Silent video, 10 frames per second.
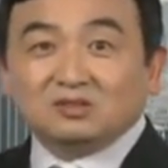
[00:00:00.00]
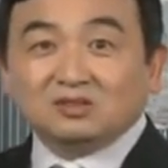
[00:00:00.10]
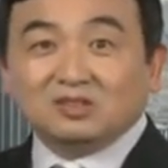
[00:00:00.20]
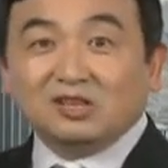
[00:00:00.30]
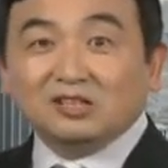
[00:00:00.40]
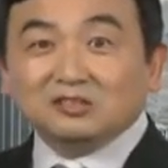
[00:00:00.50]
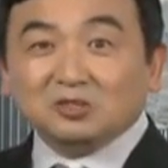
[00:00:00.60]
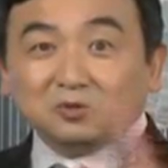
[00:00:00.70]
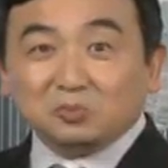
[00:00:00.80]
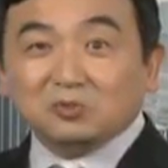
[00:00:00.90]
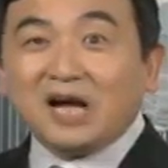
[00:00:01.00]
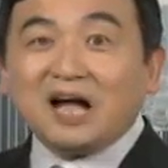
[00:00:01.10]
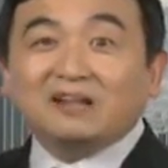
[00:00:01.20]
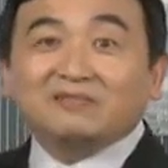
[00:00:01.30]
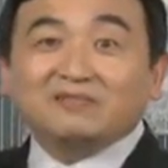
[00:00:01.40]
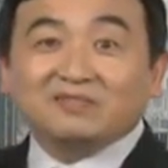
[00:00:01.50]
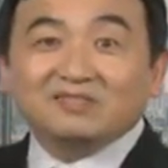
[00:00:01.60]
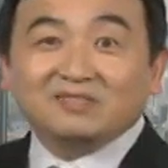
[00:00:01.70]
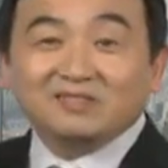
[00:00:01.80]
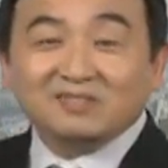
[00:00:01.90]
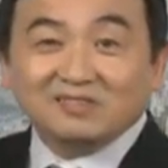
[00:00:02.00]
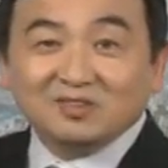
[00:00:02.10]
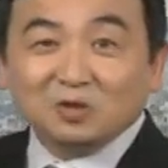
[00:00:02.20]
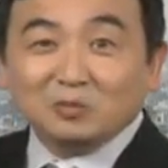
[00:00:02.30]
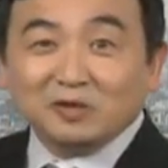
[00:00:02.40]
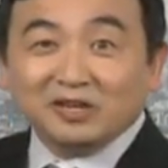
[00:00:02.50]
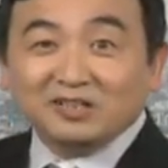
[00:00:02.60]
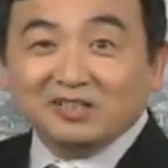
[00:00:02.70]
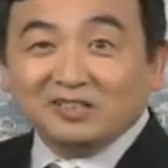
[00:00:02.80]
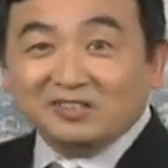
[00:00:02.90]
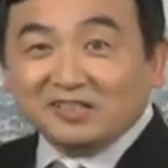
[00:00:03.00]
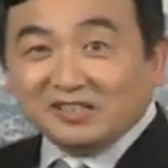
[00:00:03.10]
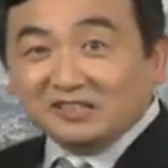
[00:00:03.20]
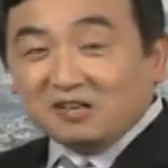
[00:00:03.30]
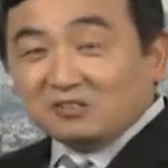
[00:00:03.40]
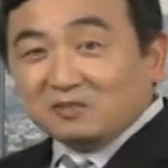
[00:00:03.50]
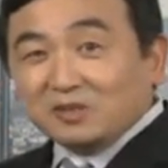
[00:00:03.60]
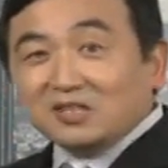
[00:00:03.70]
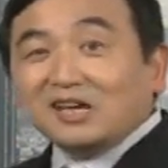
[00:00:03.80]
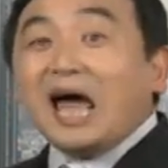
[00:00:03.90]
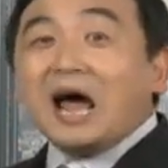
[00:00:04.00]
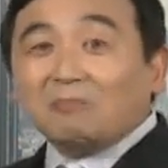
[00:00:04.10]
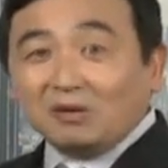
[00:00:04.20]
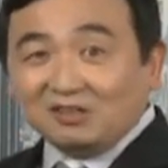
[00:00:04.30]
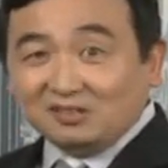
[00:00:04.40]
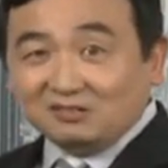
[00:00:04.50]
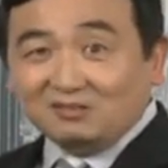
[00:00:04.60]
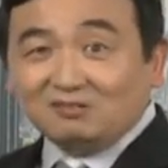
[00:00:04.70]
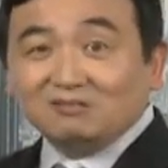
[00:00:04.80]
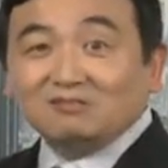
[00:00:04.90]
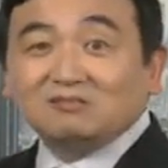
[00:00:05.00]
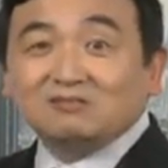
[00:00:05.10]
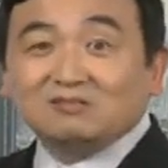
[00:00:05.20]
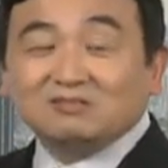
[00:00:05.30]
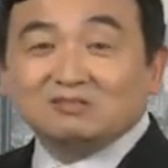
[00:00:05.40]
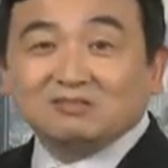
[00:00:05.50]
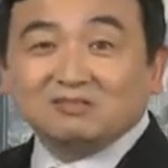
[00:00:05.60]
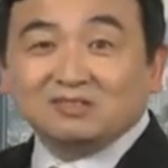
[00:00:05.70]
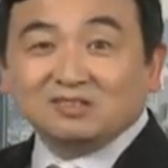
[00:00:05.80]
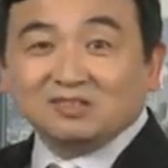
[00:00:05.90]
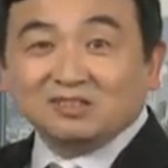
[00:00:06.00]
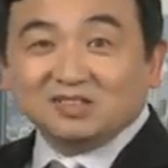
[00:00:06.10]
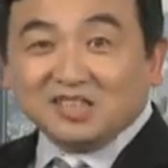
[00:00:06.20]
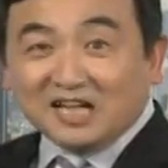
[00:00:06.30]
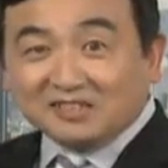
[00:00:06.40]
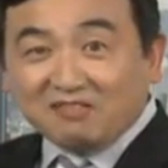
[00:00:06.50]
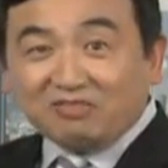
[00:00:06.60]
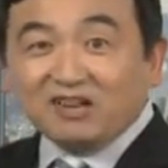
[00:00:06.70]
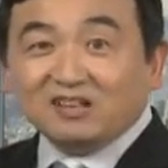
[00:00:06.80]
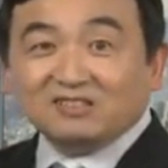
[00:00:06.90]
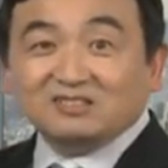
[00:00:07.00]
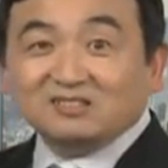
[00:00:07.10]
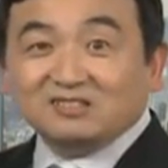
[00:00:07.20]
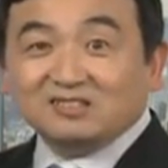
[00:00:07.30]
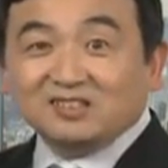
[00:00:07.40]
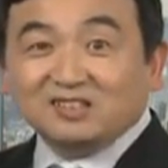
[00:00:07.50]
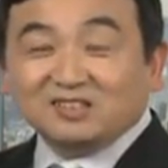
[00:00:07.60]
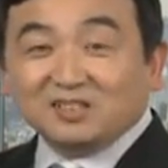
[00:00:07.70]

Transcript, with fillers: 零售的不干，对不对？人家得到什么 club 里头下单子，跟